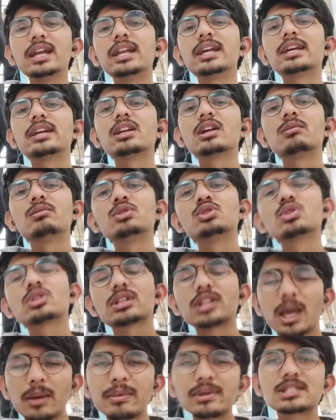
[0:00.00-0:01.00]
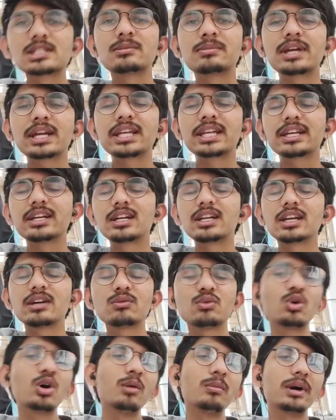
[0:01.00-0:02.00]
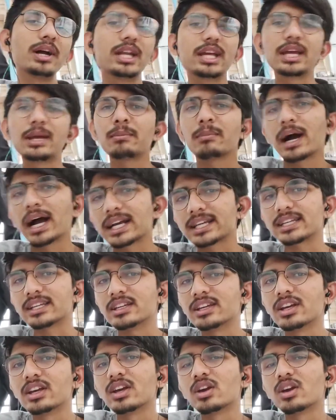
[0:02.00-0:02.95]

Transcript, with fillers: लेकिन अभी जो केमिस्ट्री प्रैक्टिकल है वो हमारे हैं बाकी